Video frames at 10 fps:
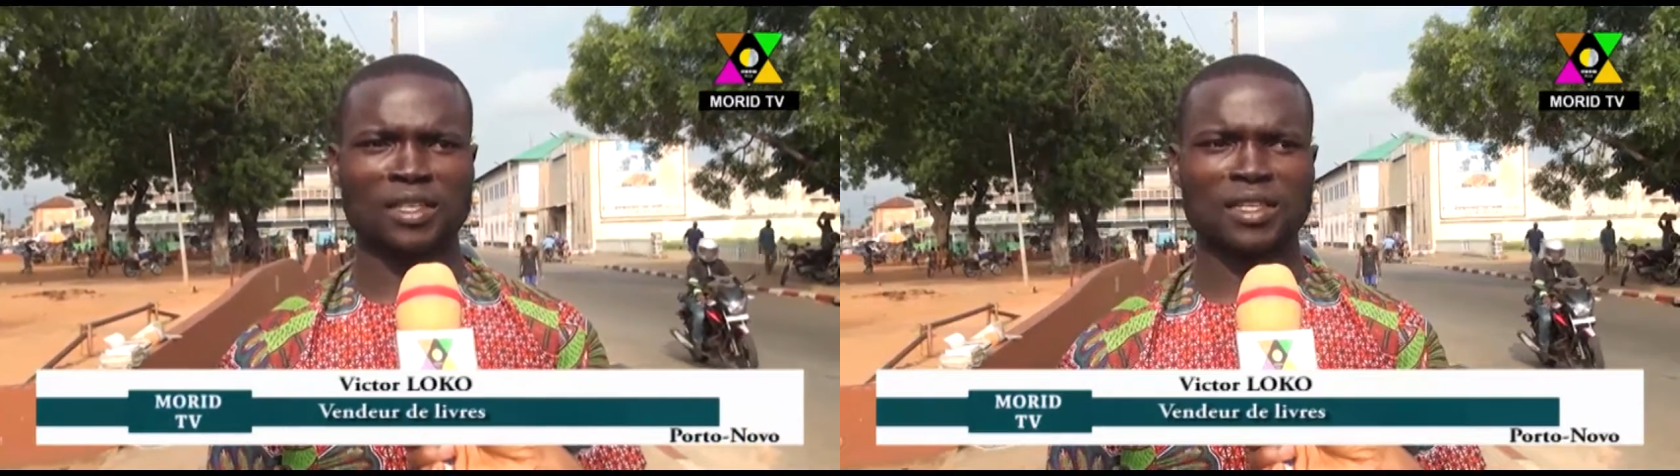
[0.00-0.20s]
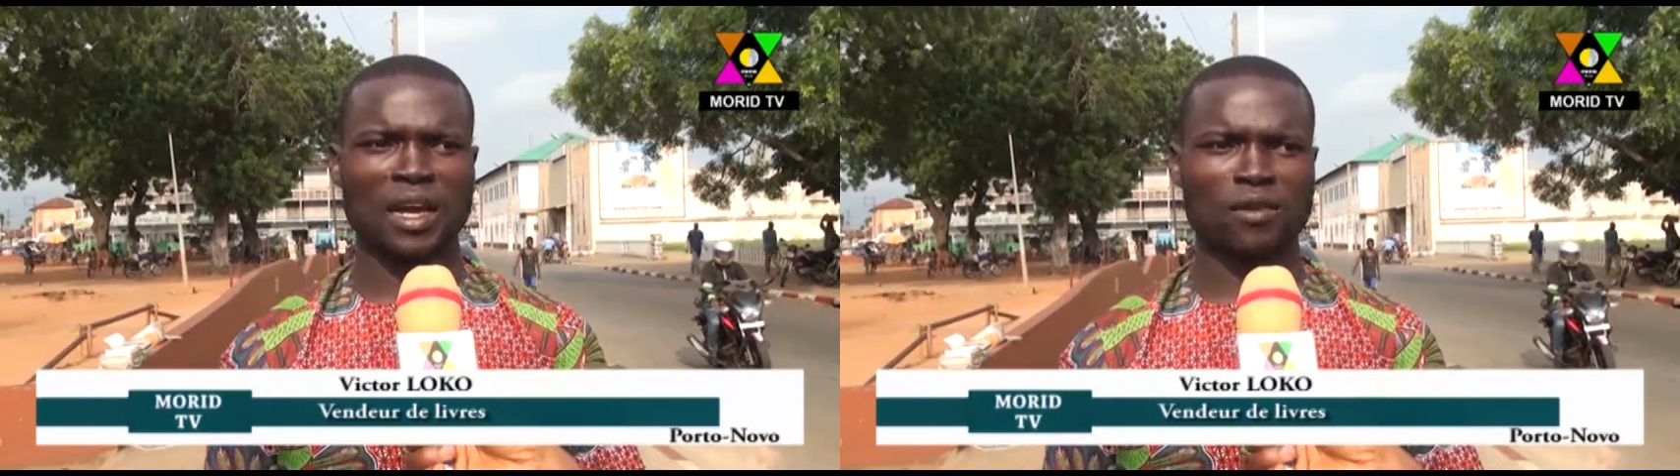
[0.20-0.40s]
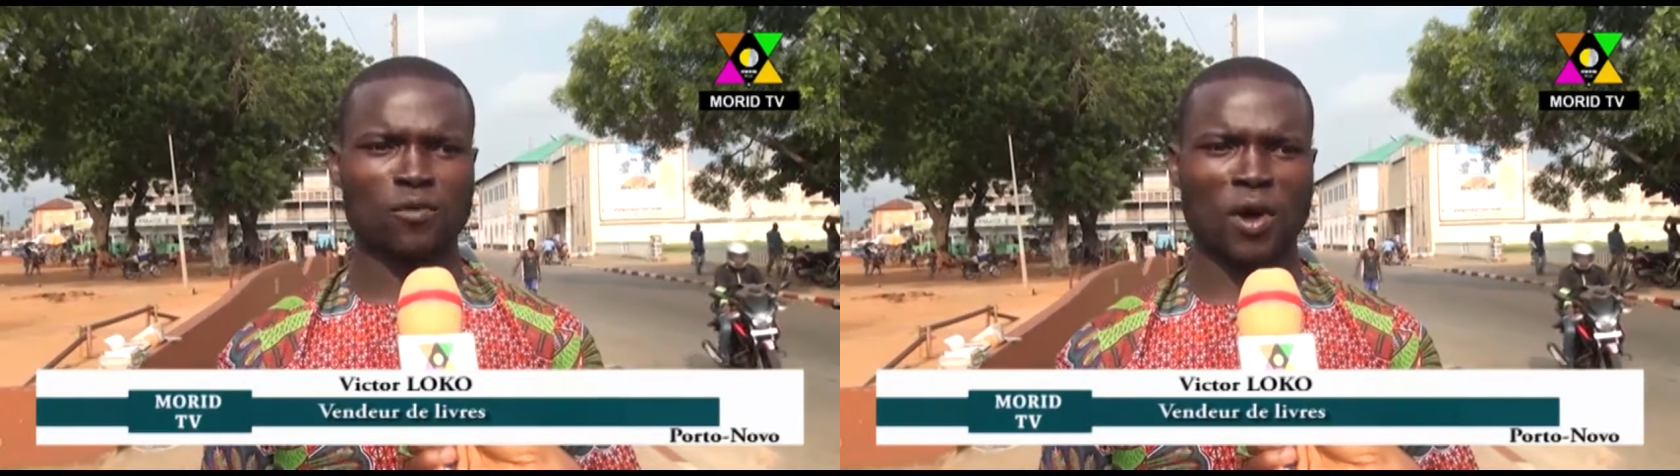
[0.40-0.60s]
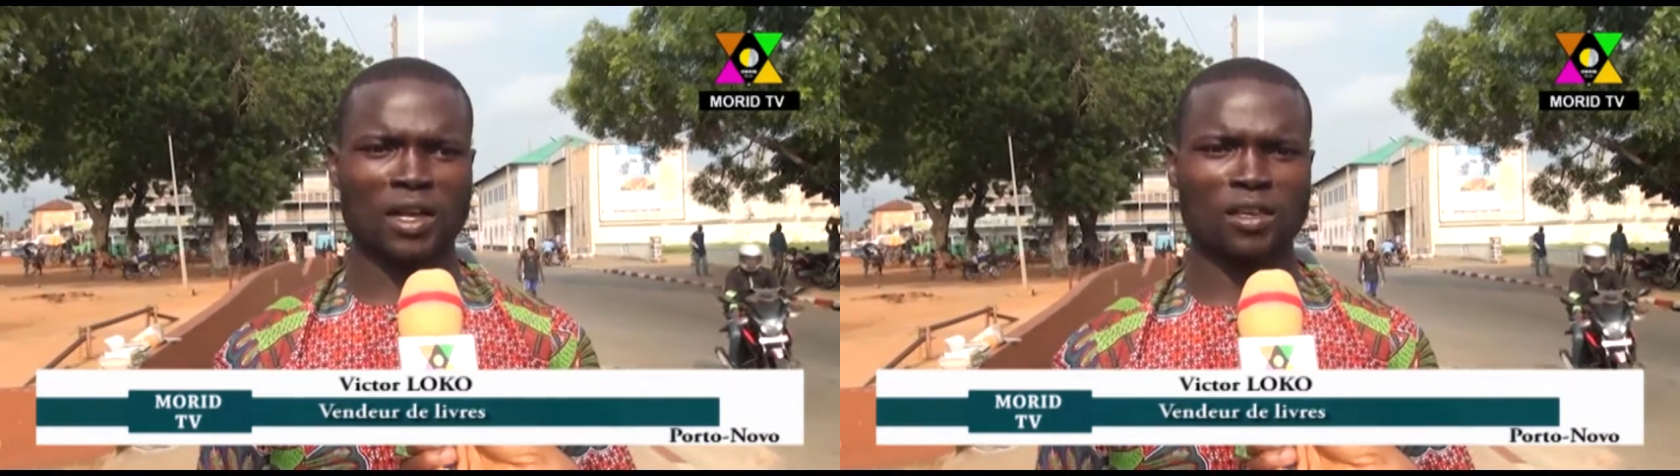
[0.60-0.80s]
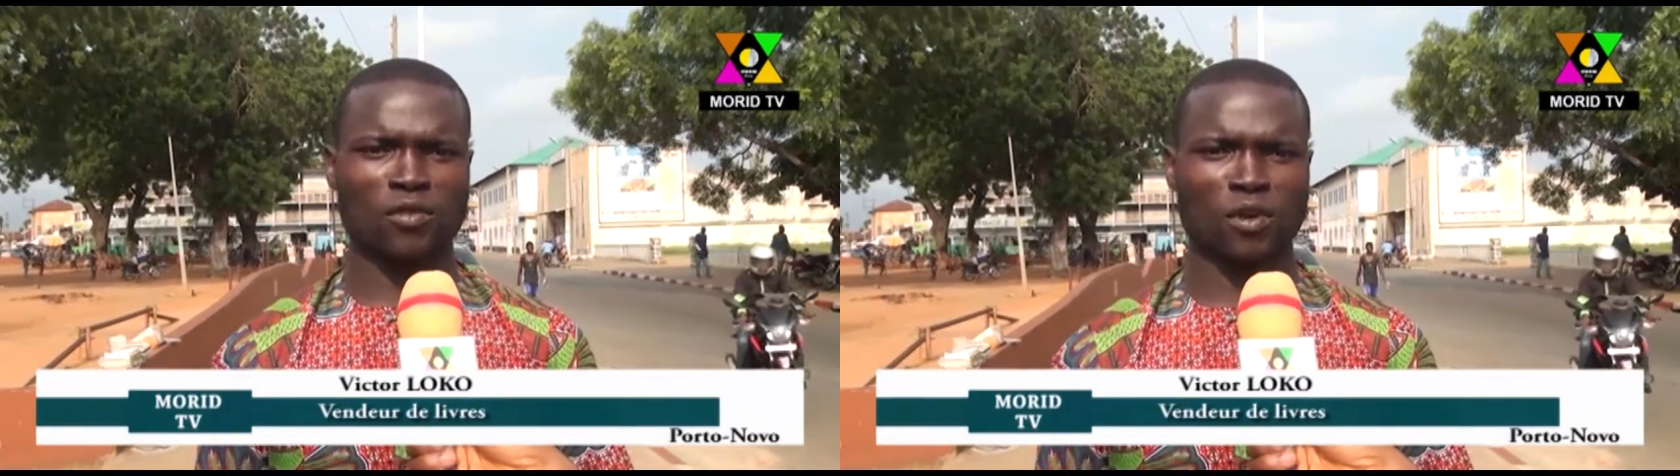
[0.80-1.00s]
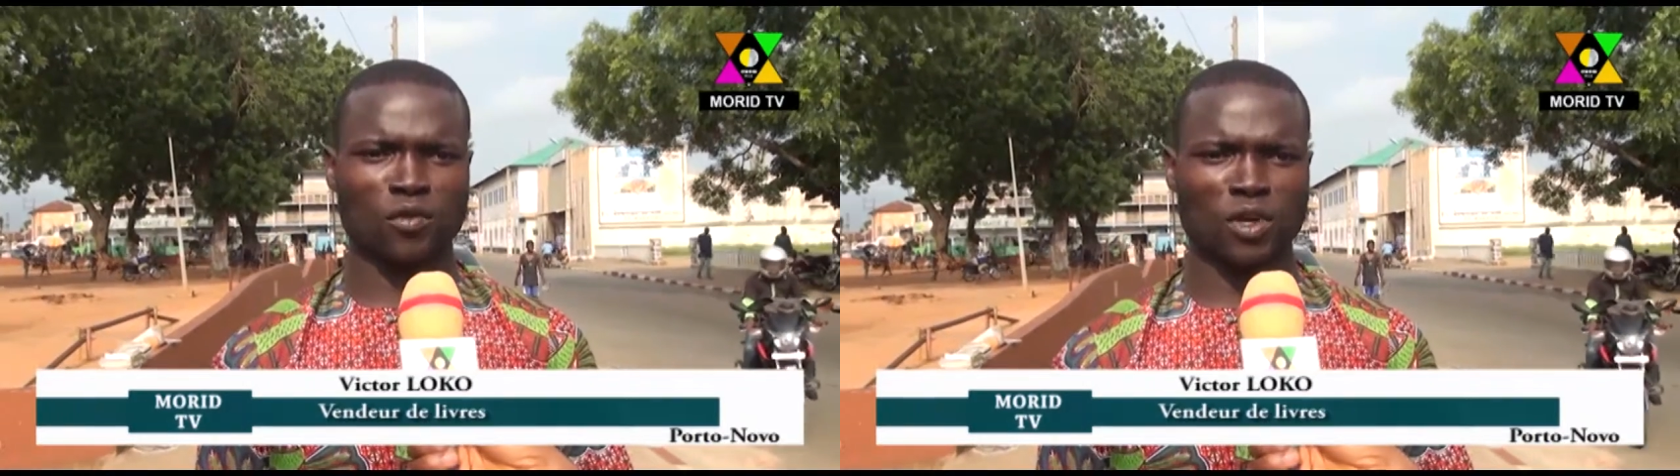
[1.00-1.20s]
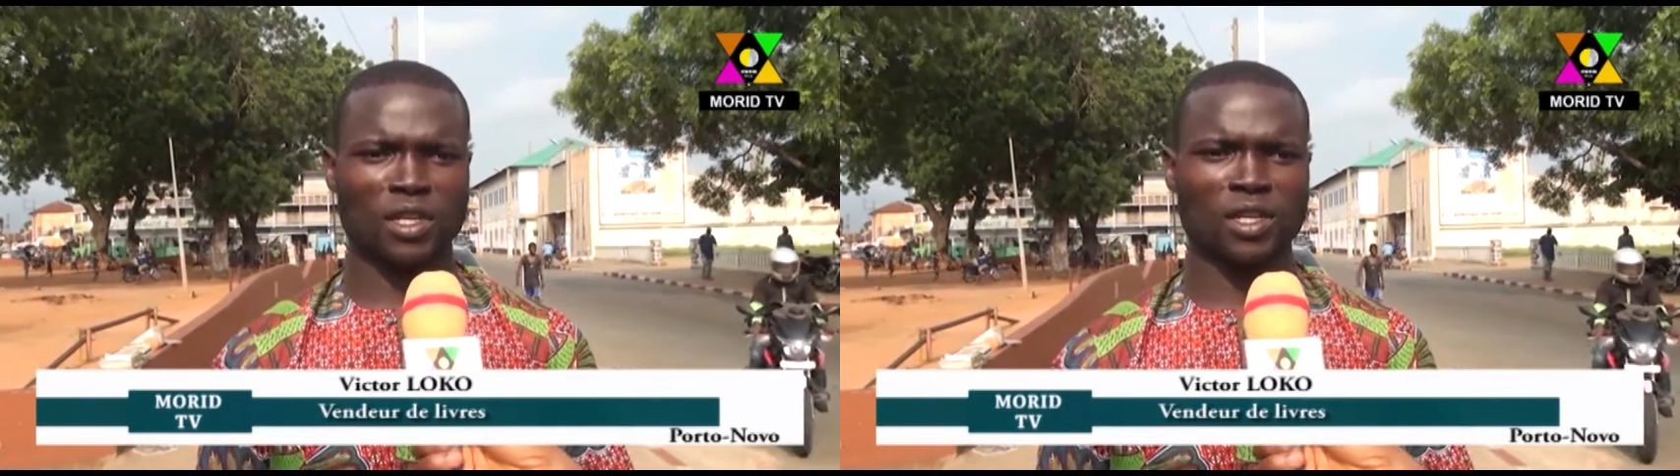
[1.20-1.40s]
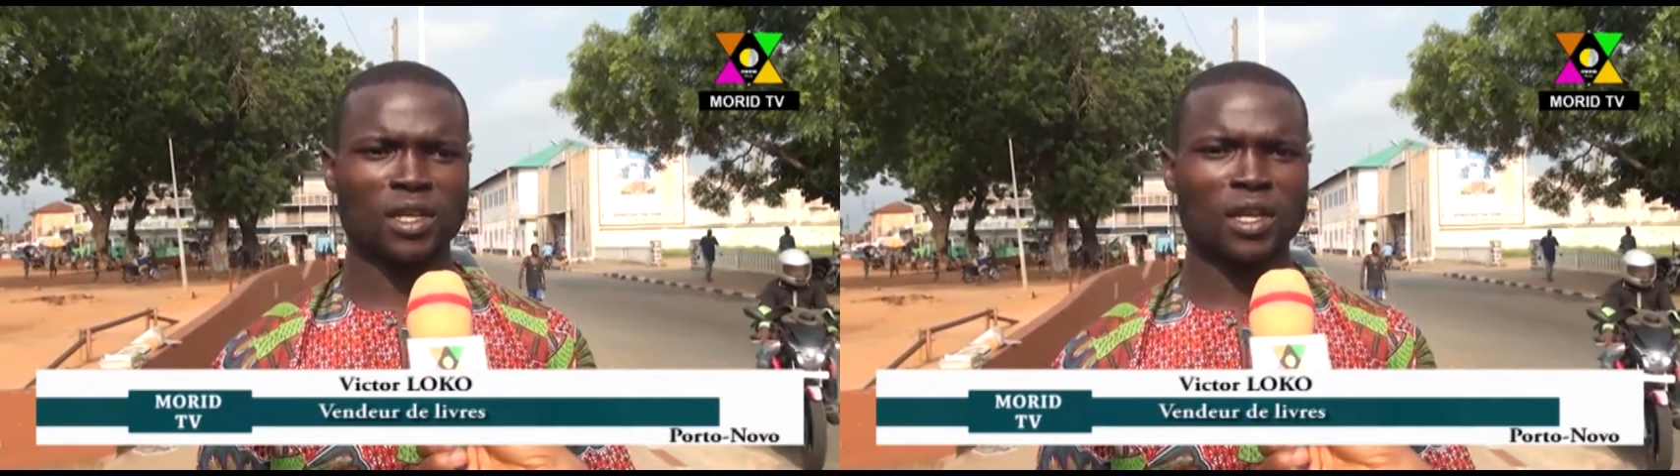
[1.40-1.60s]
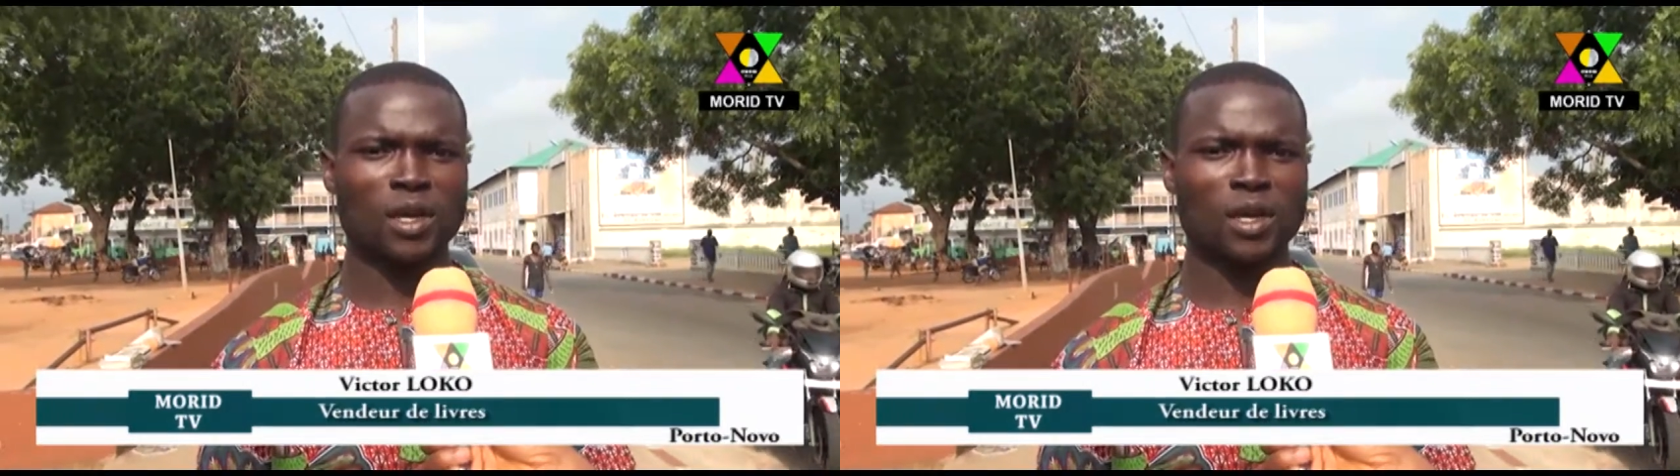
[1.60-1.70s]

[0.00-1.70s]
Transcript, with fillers: à chaque fois qu'ils vont venir